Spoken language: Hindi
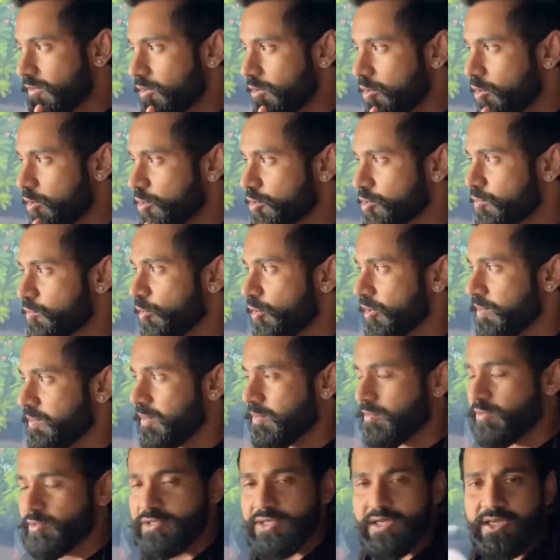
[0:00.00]
और जो बॉडी
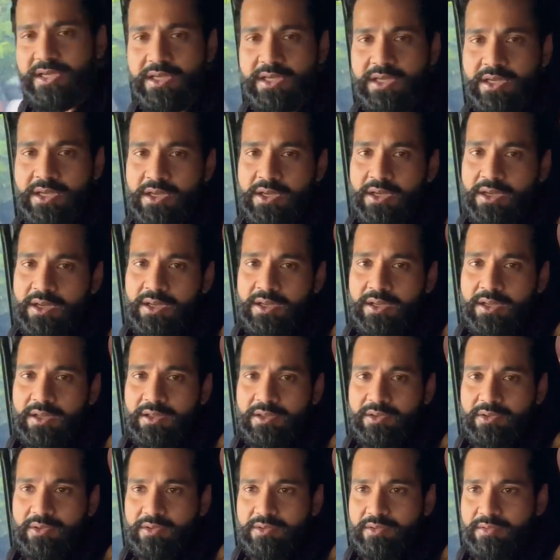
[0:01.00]
पंप हो जाएगी
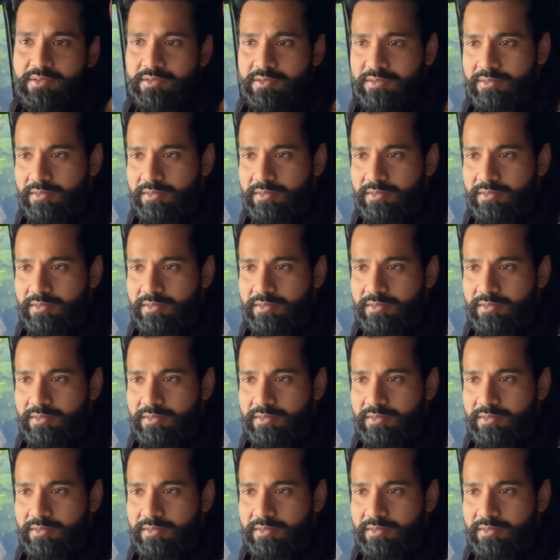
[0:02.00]
तो